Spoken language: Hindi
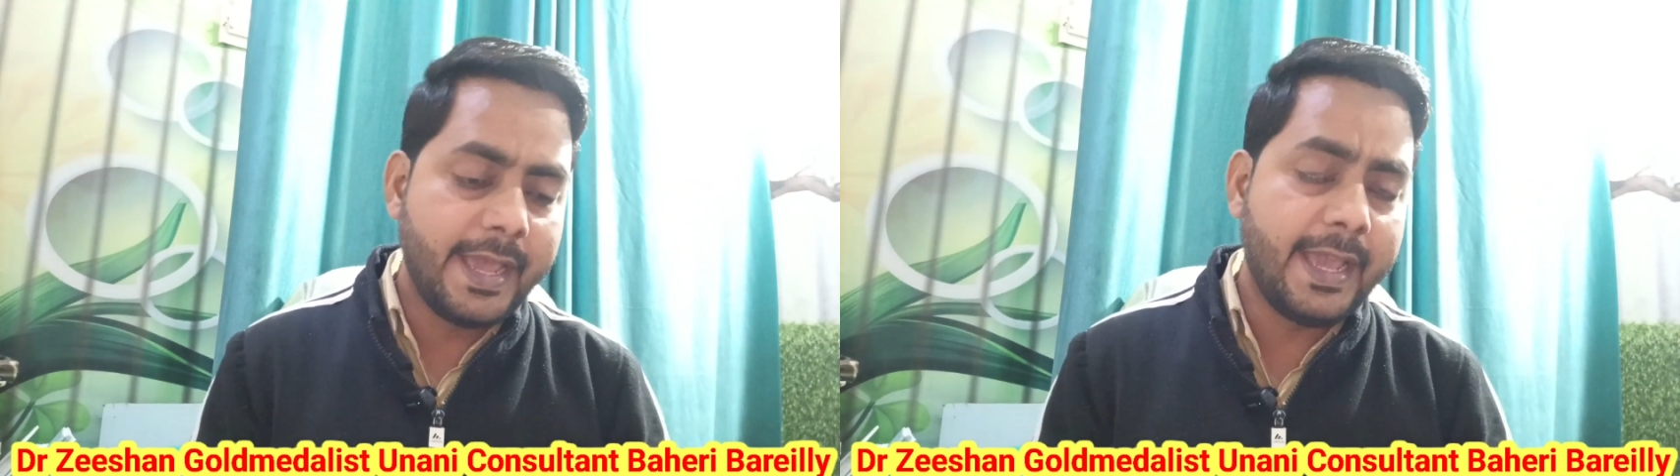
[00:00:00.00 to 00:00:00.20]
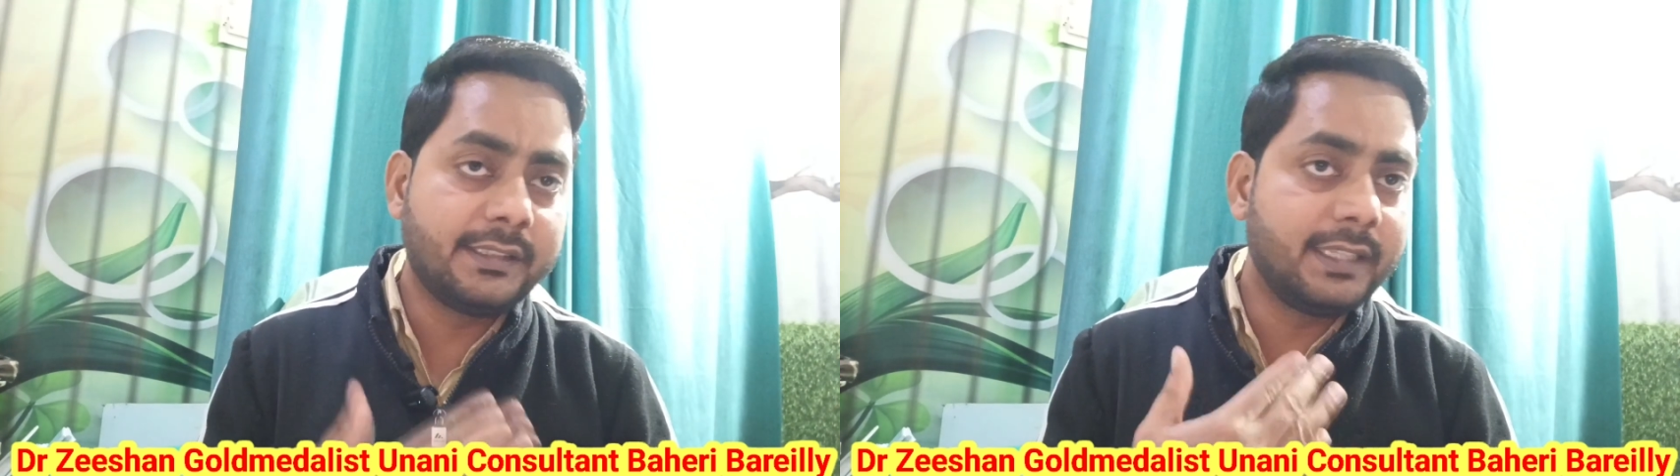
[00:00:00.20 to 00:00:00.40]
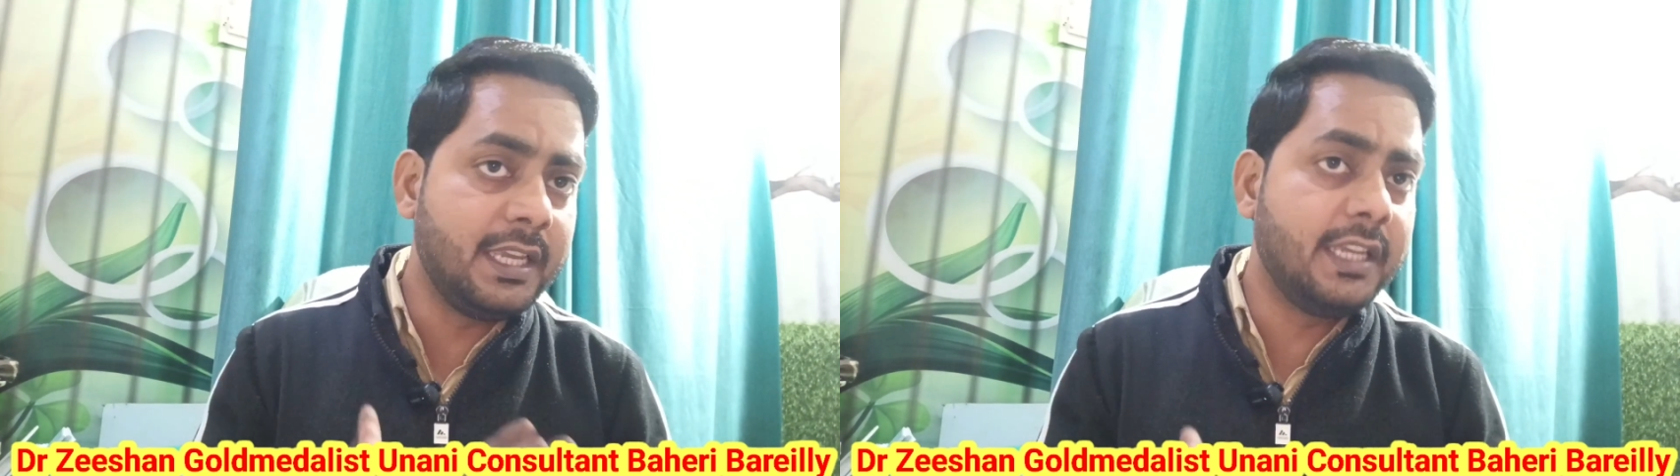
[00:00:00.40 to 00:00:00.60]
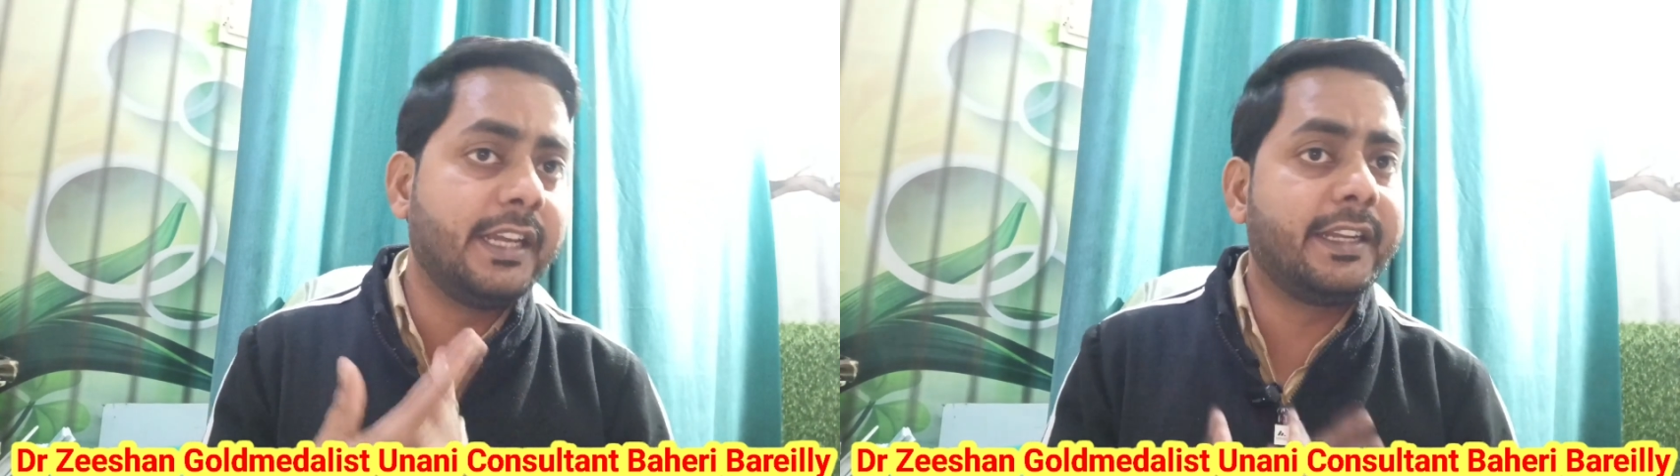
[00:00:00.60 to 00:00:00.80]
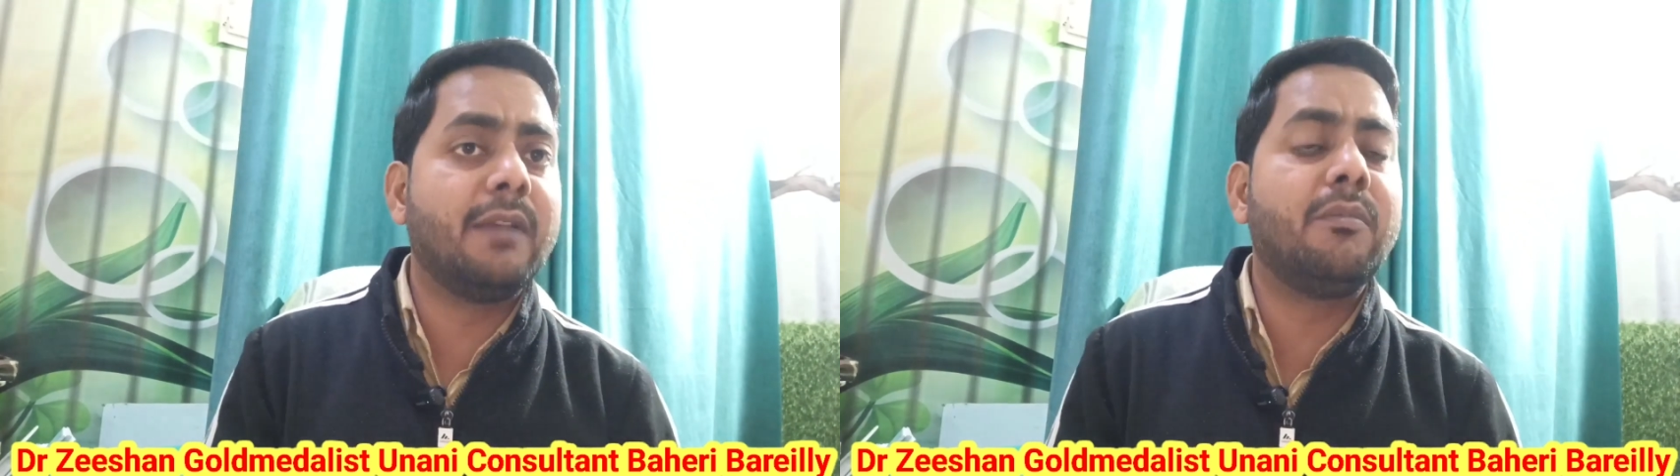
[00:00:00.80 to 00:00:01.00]
ऐसे ही
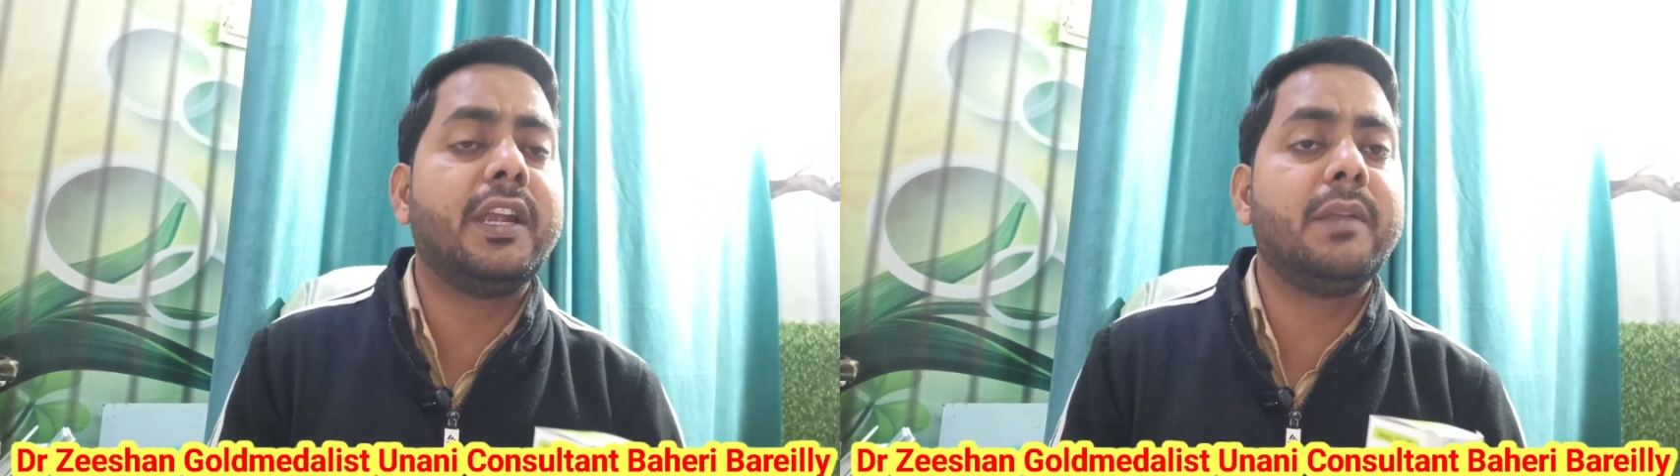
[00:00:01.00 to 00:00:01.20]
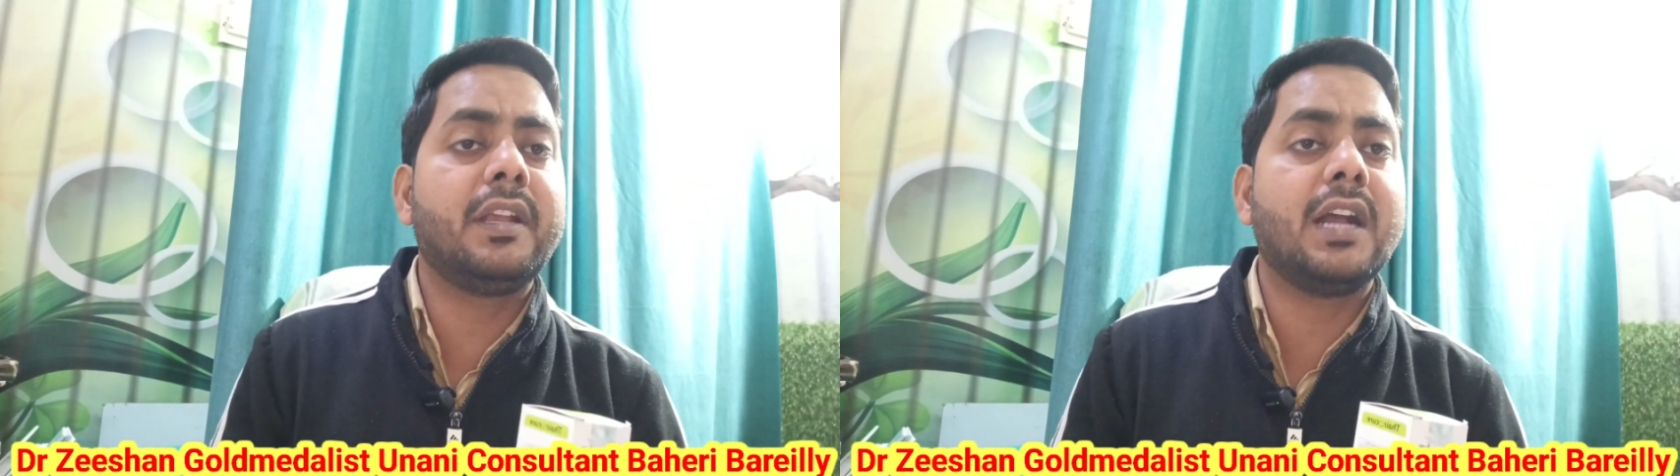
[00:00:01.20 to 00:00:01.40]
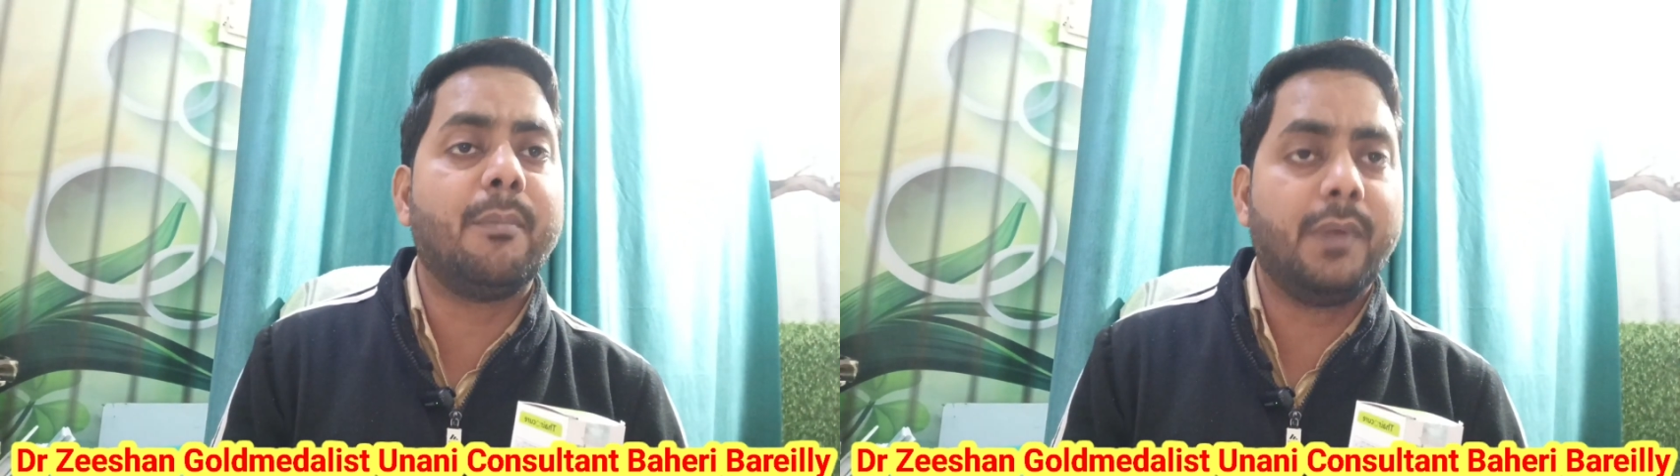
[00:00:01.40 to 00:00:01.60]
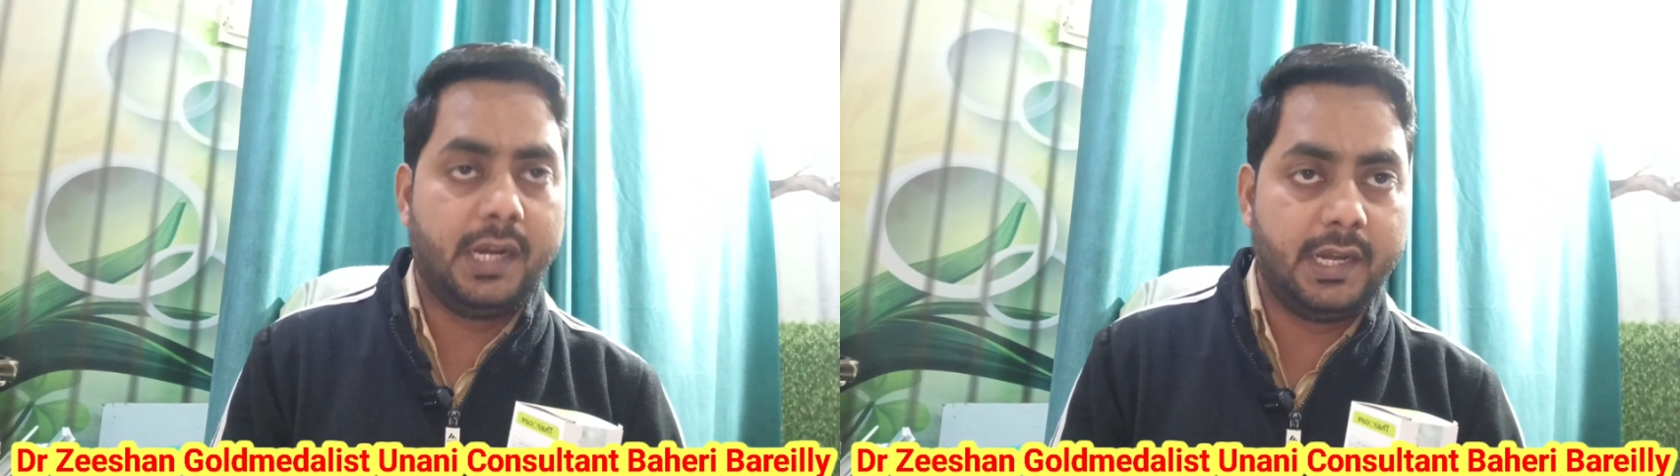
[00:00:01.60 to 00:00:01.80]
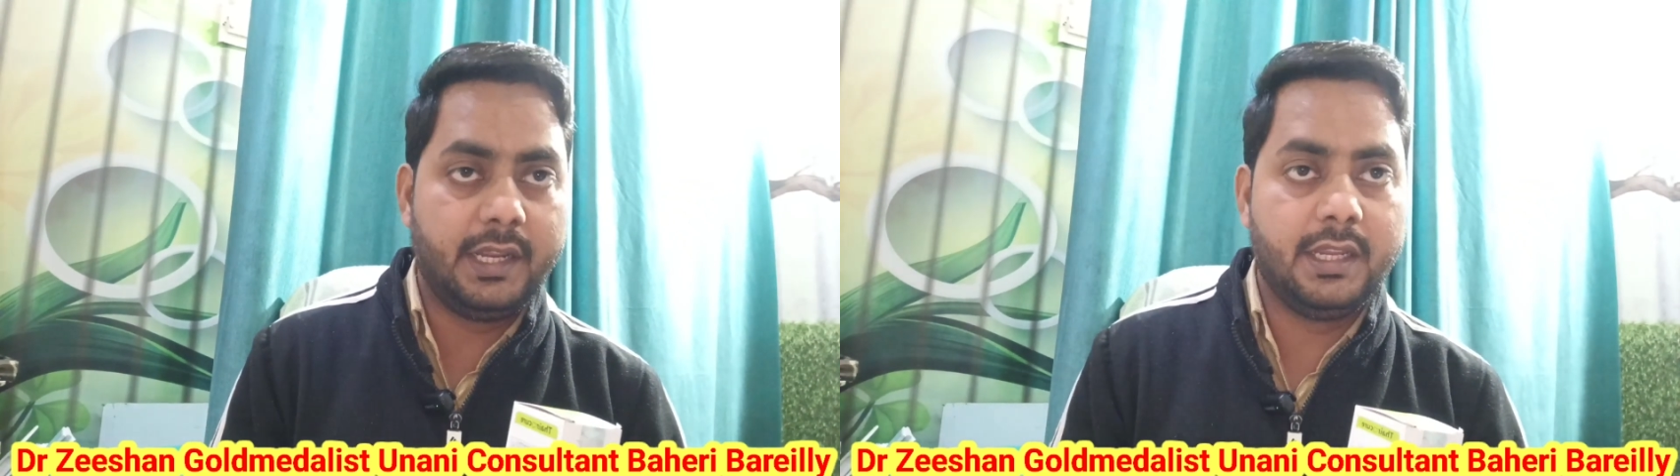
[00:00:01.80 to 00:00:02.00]
ये टैबलेट भी काम
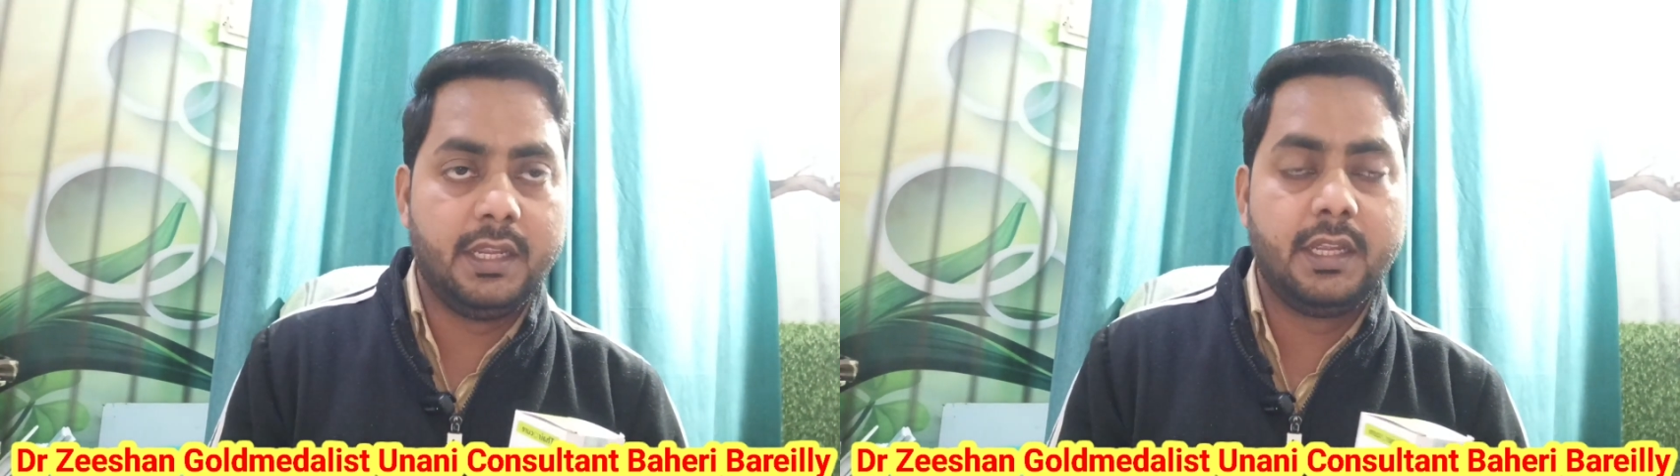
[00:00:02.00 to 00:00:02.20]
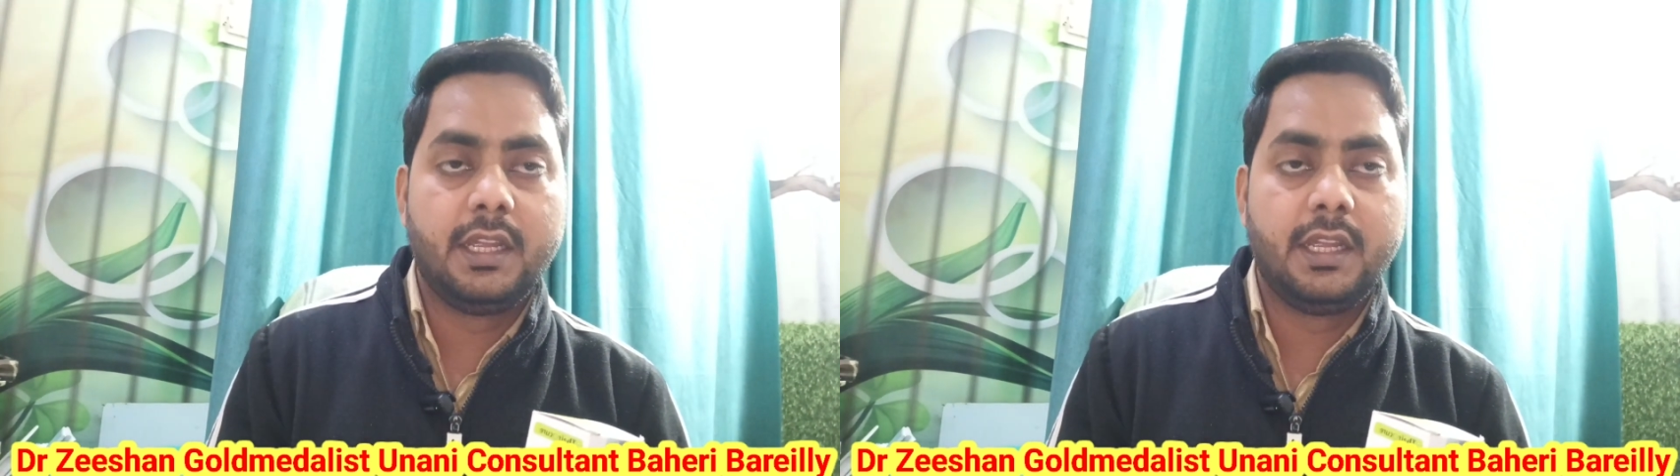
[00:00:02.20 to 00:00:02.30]
कर रहे हैं